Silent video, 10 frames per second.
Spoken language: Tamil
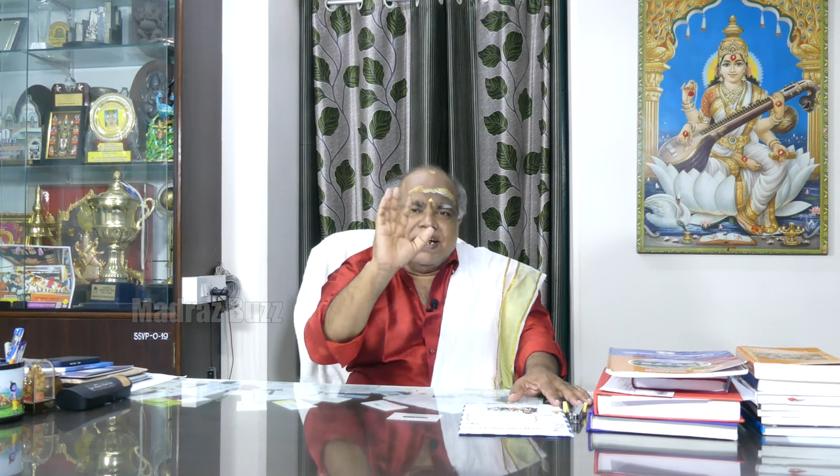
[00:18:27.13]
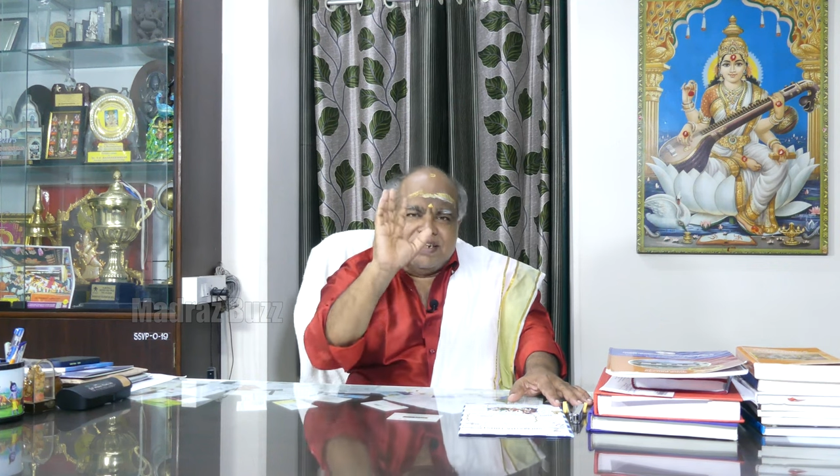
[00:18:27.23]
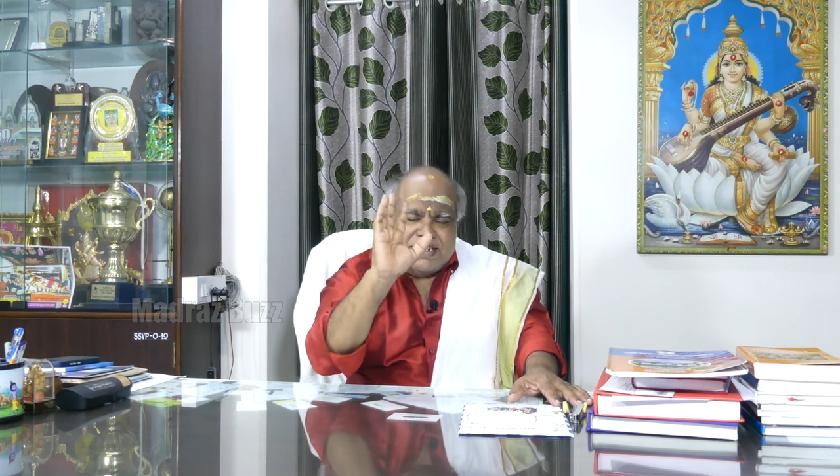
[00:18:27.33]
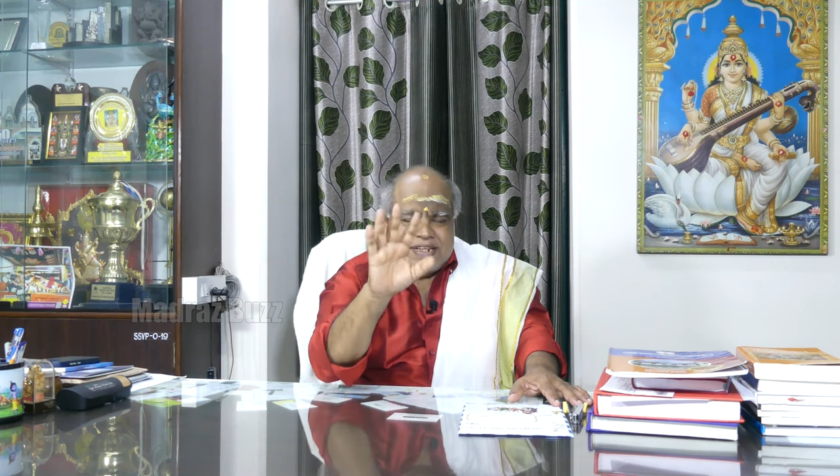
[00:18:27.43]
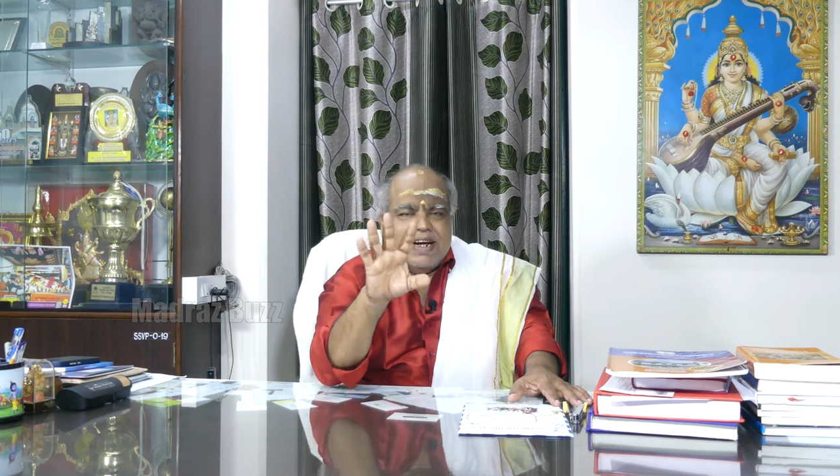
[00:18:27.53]

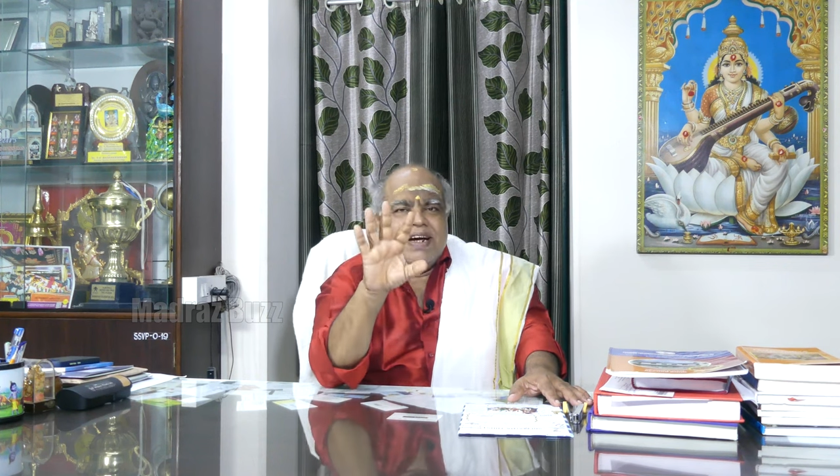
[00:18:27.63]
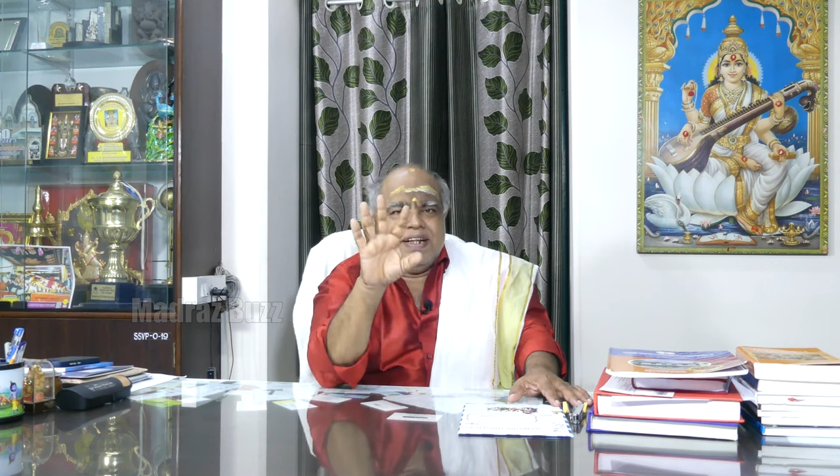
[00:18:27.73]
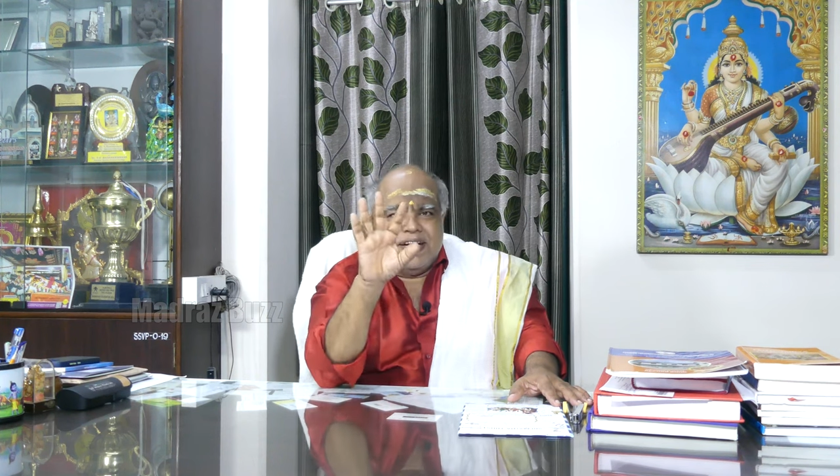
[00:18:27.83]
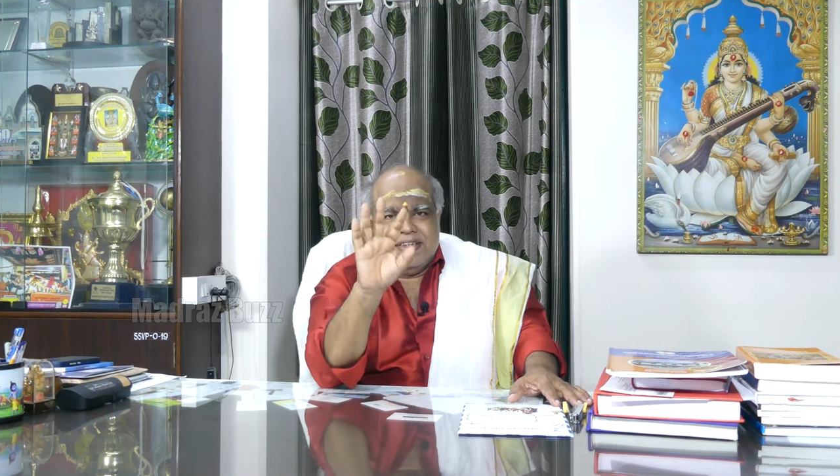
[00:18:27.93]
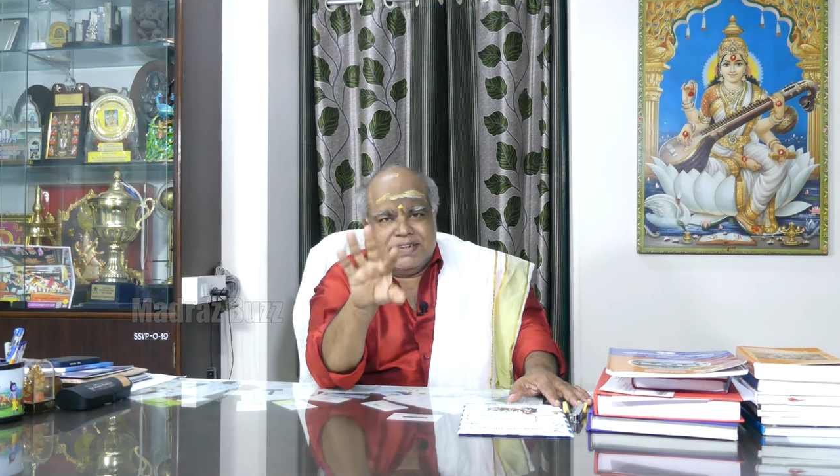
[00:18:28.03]
டென்த்து
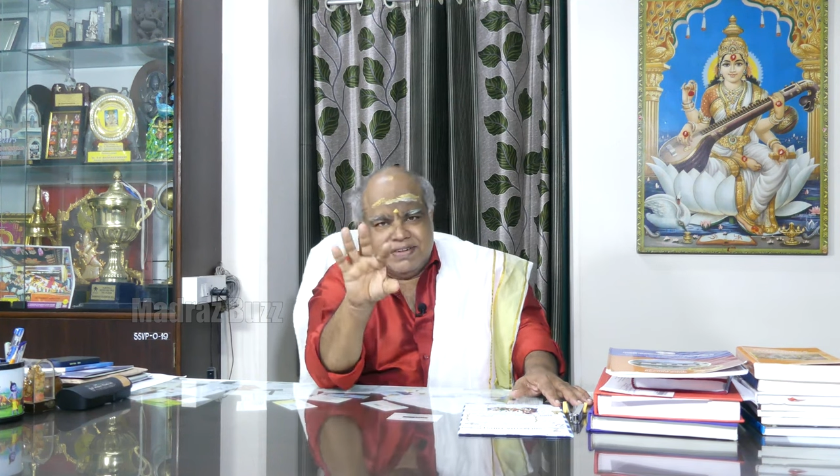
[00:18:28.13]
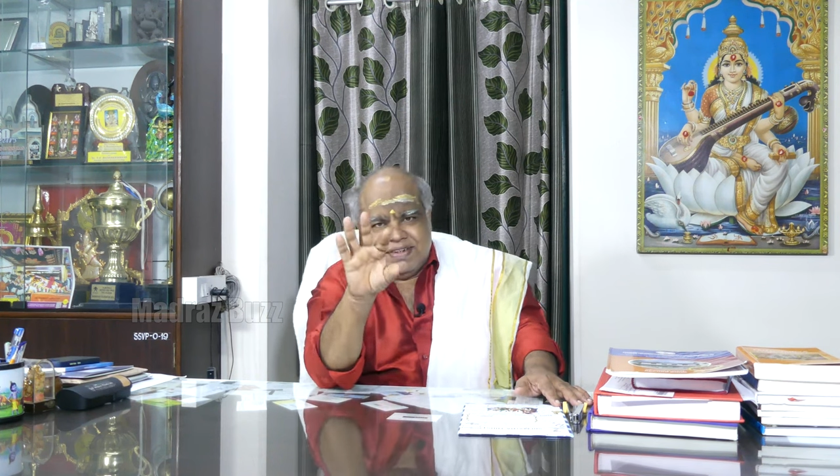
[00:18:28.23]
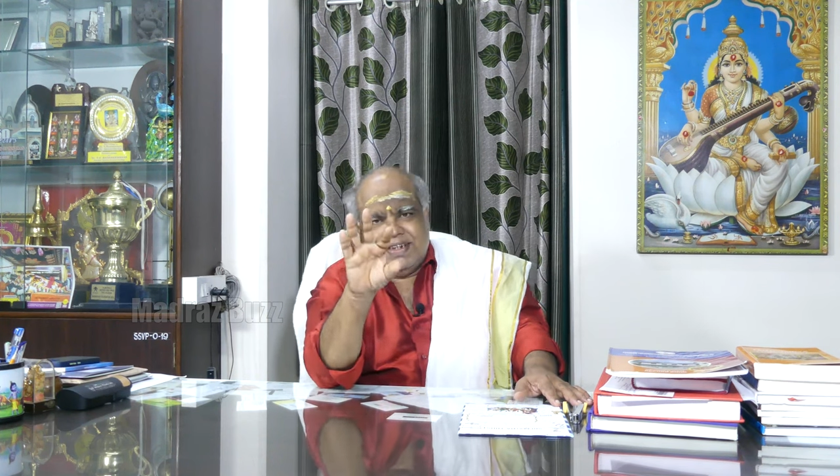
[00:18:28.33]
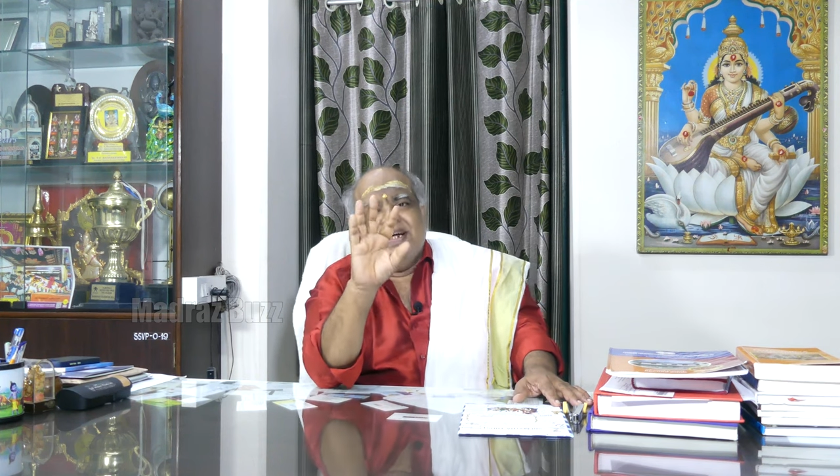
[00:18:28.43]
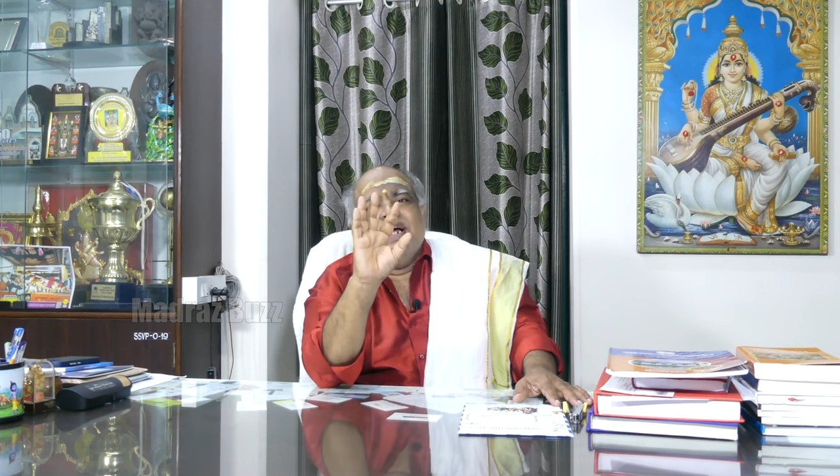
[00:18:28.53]
ஸ்டாண்டர்டு தான் அதுக்கு வந்து